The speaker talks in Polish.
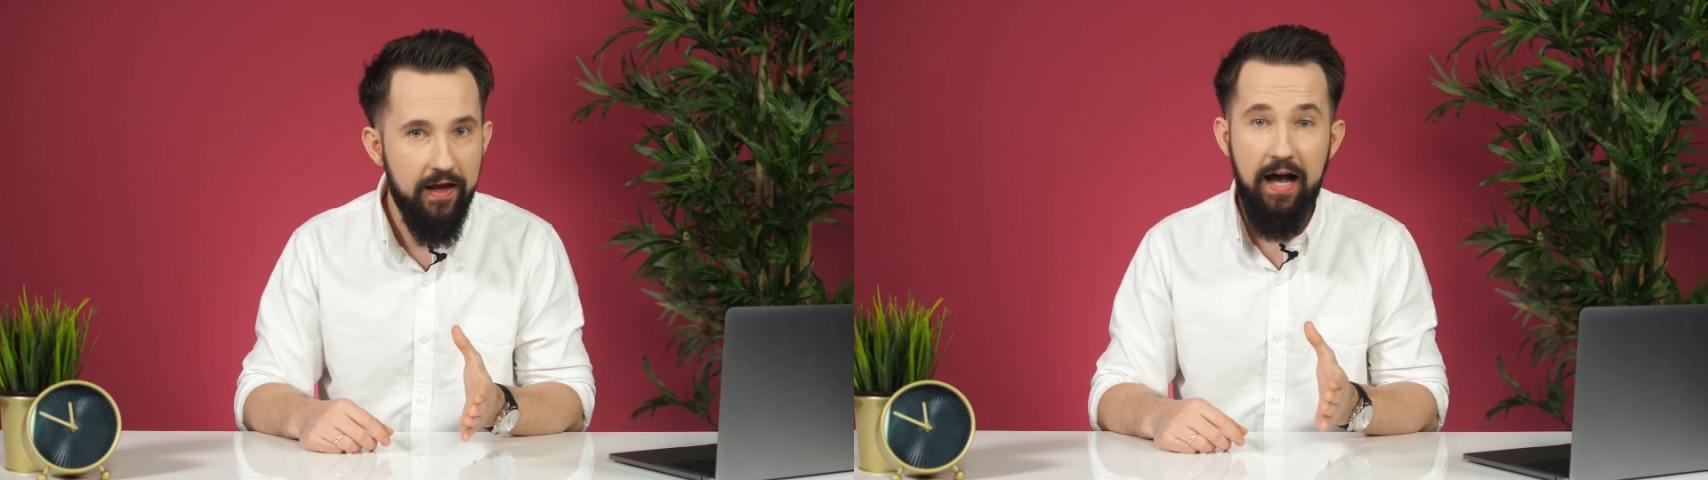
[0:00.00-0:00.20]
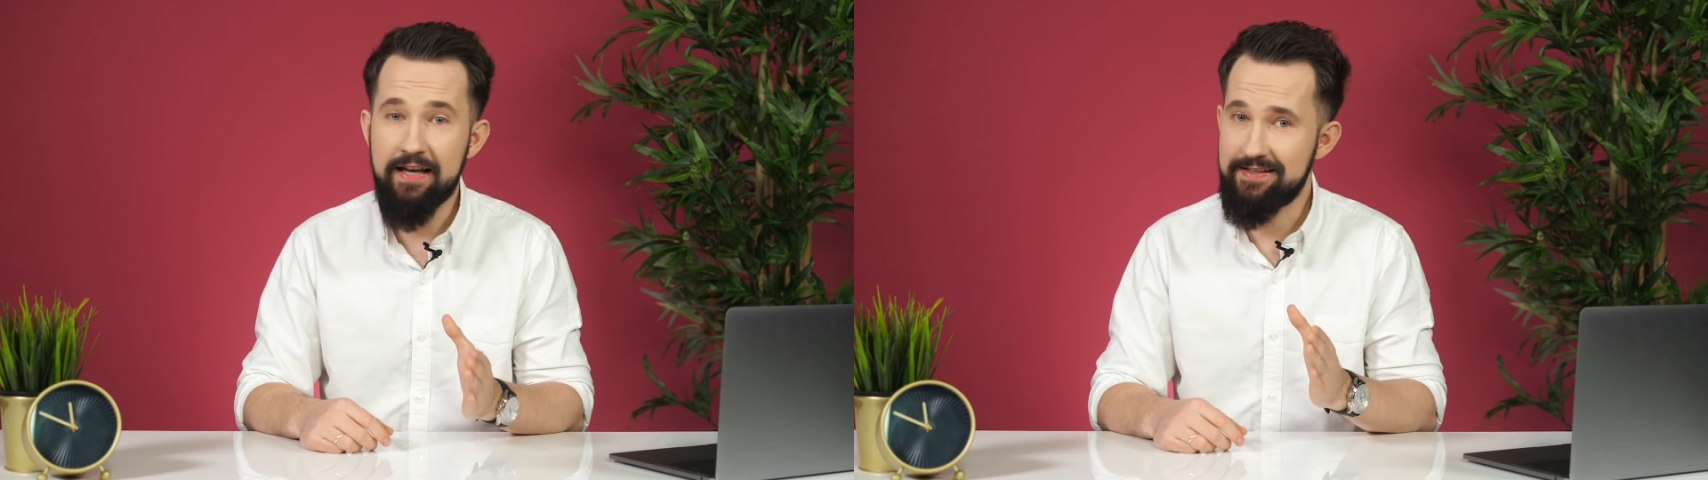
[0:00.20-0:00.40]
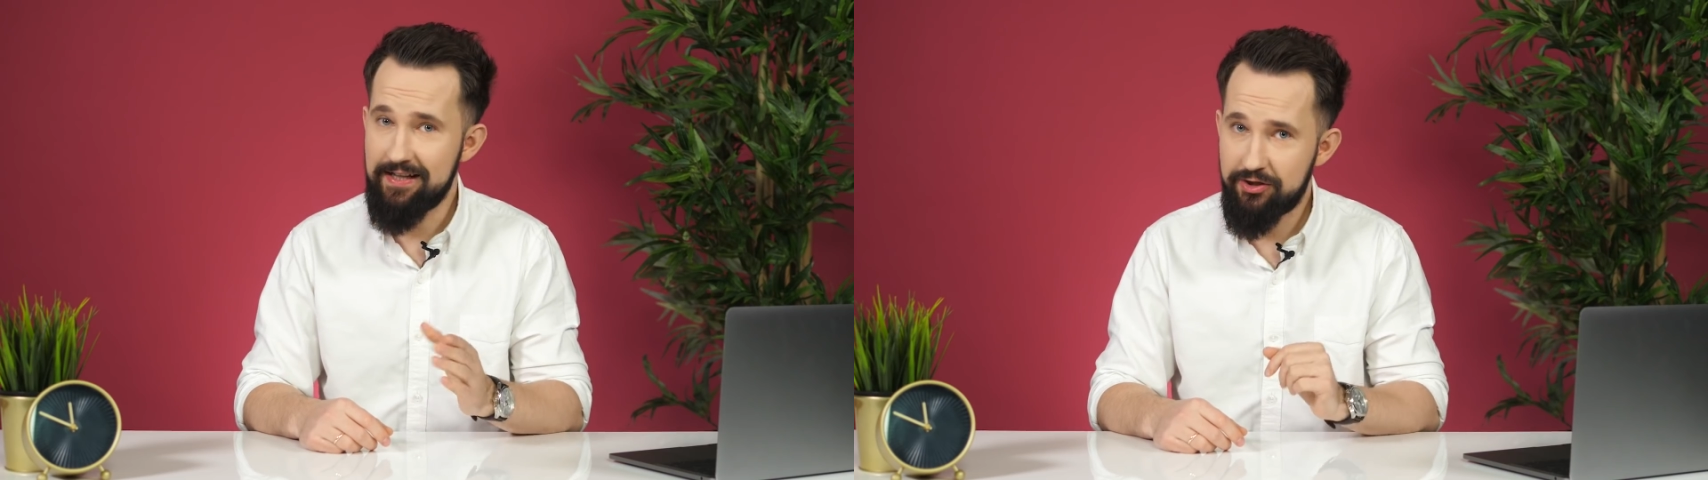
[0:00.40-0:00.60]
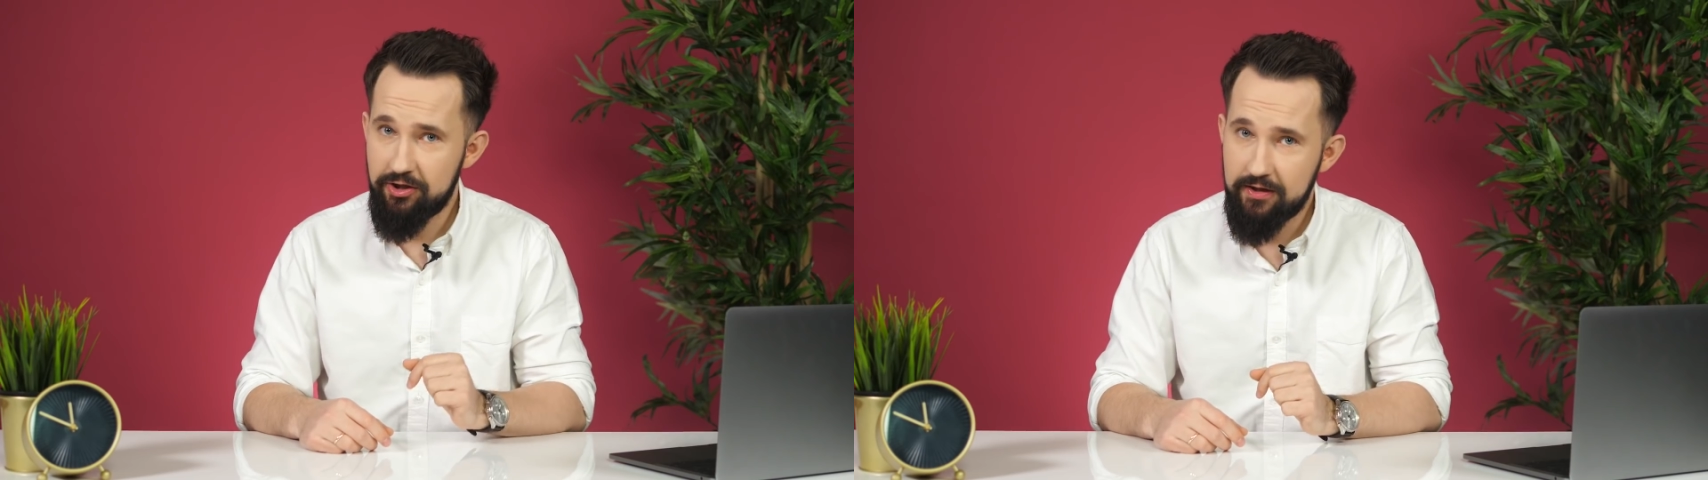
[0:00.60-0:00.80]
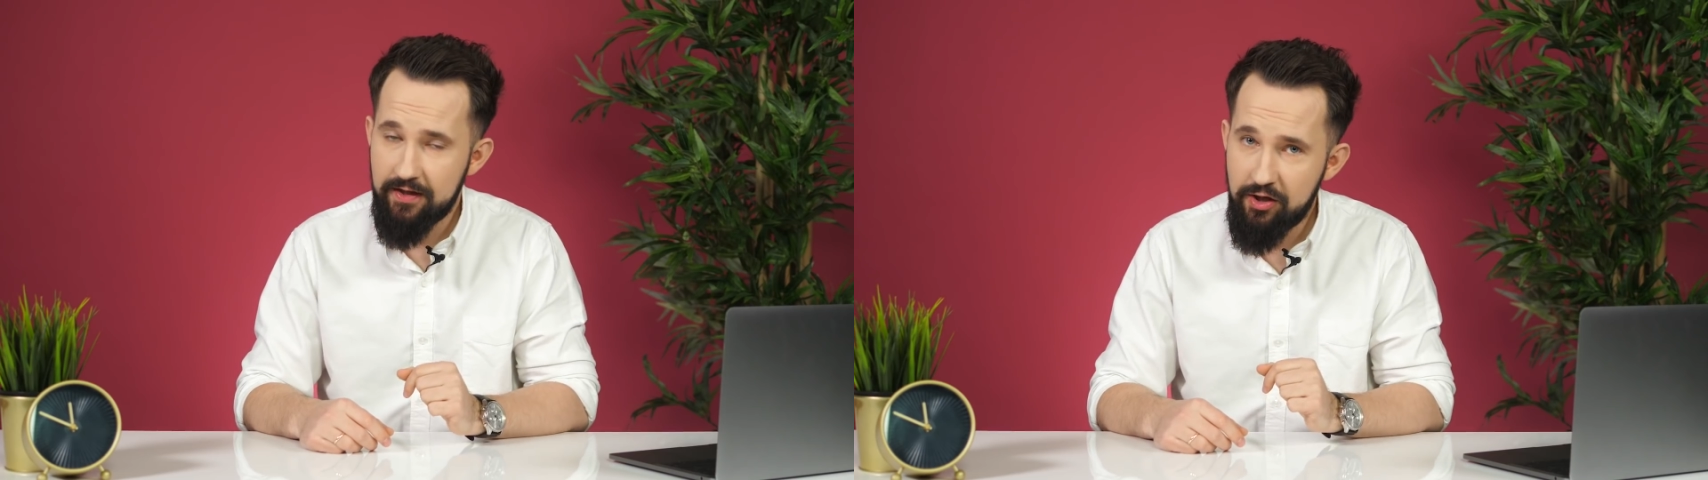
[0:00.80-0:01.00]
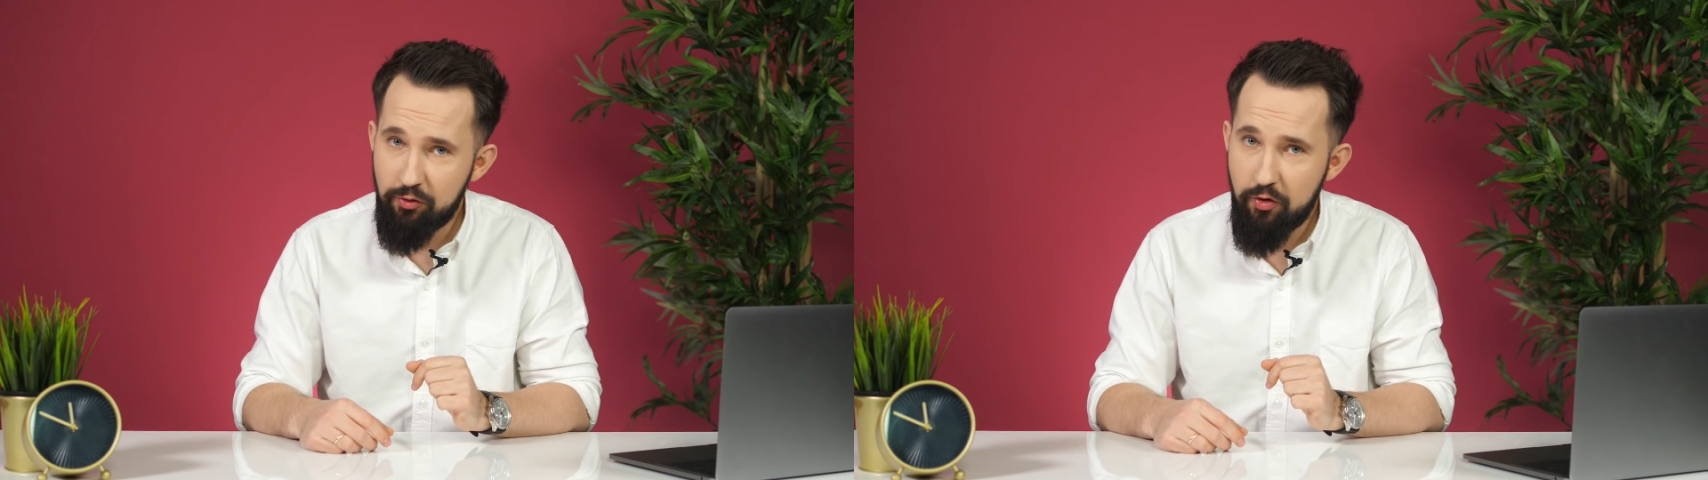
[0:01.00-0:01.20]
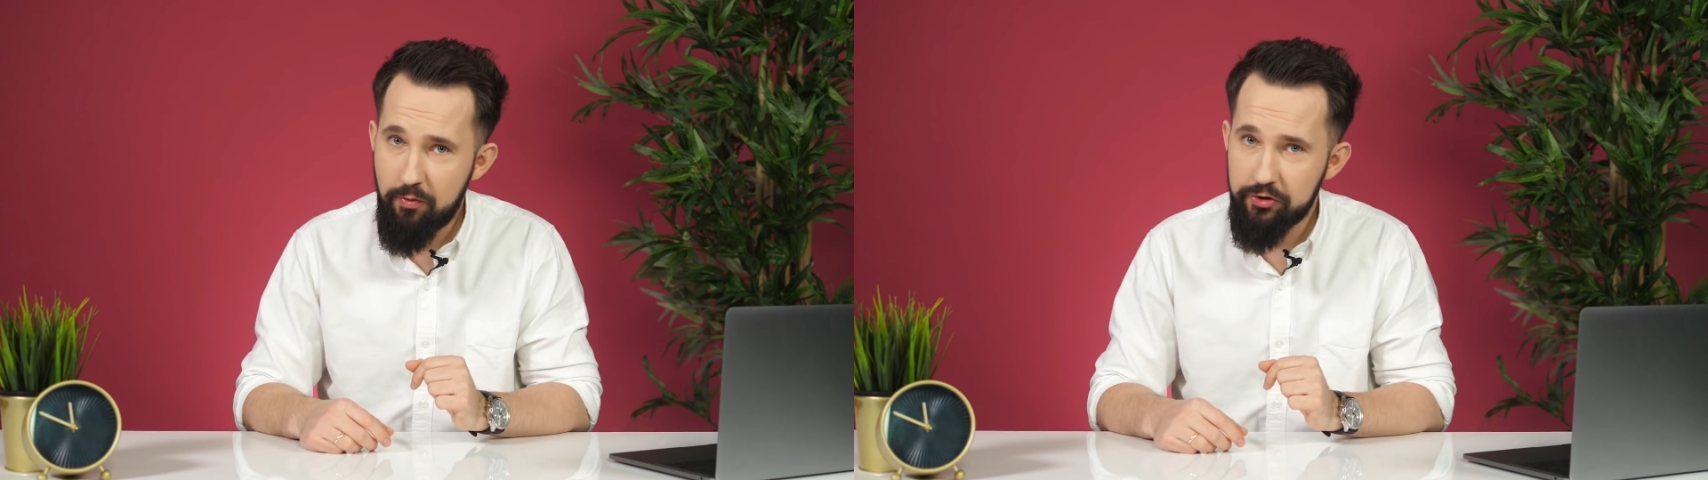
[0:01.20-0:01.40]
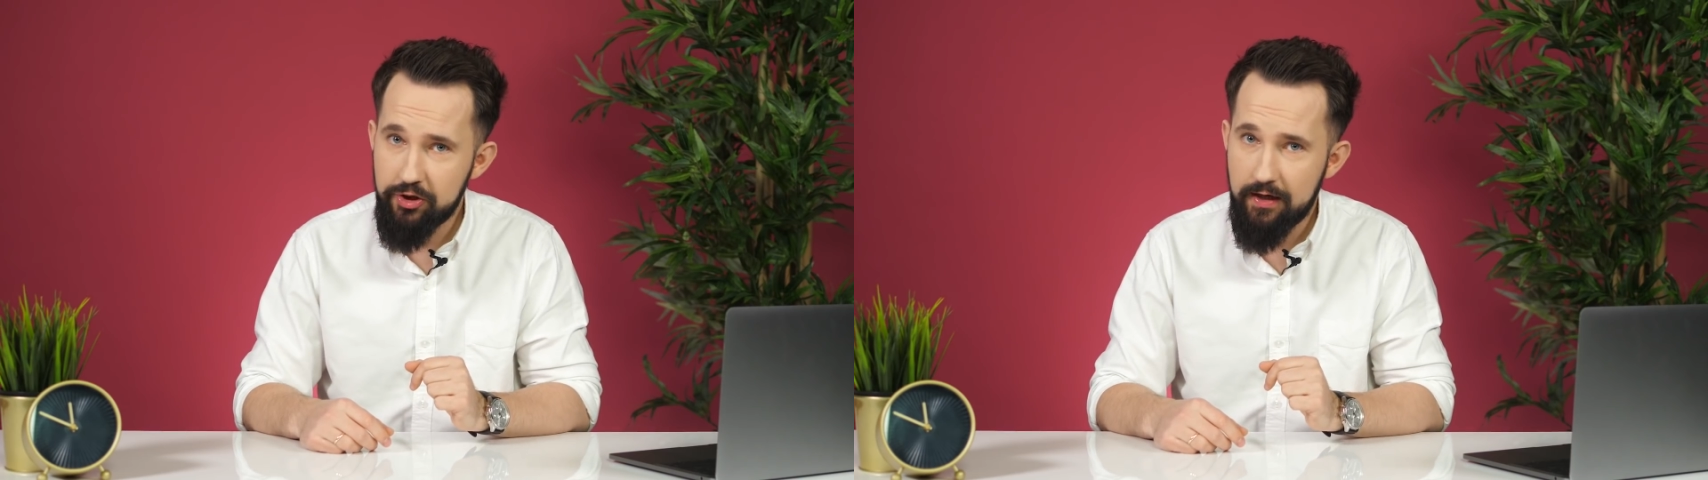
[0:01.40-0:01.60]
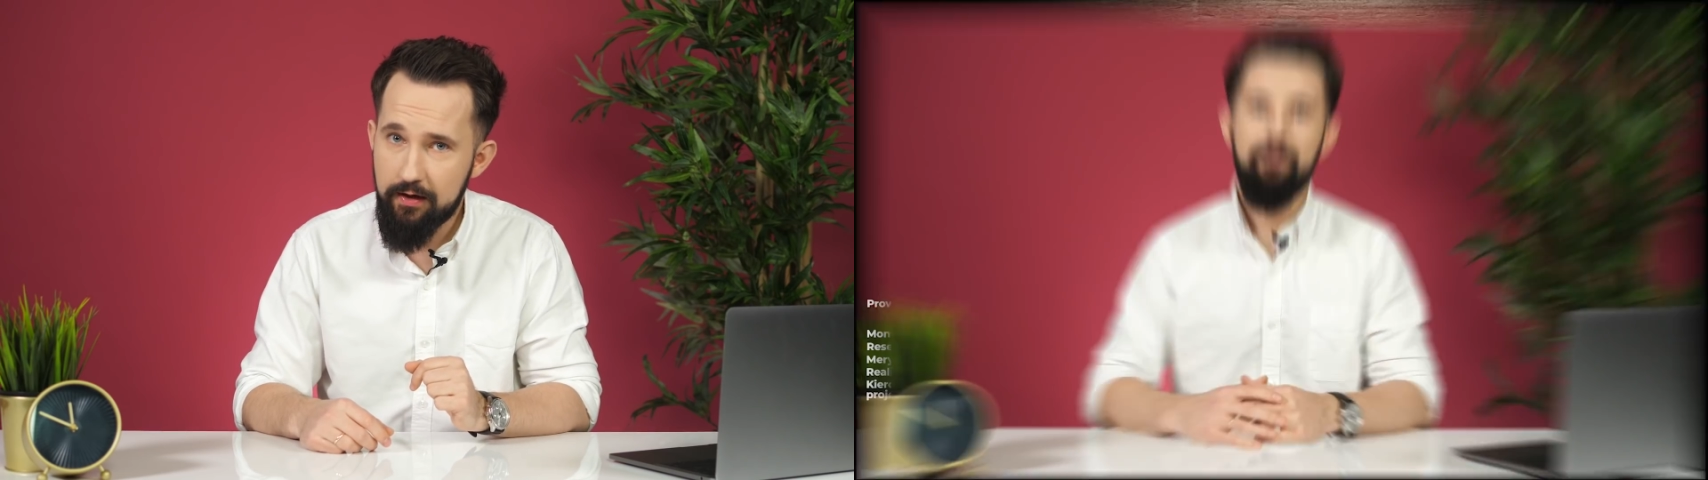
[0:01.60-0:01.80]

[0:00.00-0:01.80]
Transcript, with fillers: A znacie się na nieruchomościach?